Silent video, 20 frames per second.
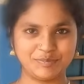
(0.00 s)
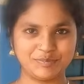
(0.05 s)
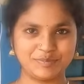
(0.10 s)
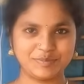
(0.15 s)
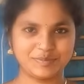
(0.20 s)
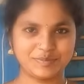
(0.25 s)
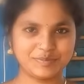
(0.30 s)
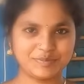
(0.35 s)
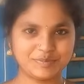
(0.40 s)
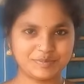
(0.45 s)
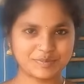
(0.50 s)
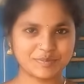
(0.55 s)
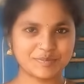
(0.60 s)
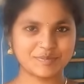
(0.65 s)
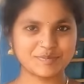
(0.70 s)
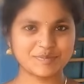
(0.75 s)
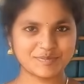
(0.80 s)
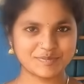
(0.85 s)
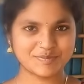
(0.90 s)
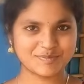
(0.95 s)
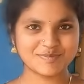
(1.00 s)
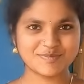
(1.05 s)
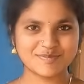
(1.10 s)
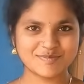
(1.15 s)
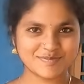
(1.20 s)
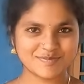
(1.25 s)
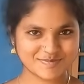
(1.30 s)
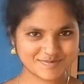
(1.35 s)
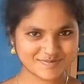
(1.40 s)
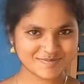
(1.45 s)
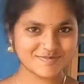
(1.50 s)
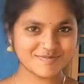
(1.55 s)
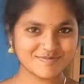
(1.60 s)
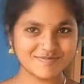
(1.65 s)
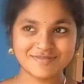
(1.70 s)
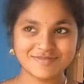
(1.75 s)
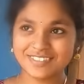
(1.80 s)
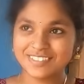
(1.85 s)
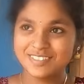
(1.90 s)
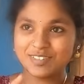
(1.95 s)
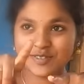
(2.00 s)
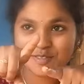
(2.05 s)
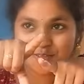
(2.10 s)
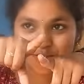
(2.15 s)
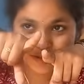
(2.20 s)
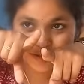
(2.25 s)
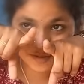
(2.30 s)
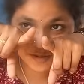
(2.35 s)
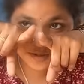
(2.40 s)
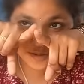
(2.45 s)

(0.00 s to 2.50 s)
విరూపాక్ష సినిమా చూసి శుద్ర పూజ చేస్తావు శోభాకి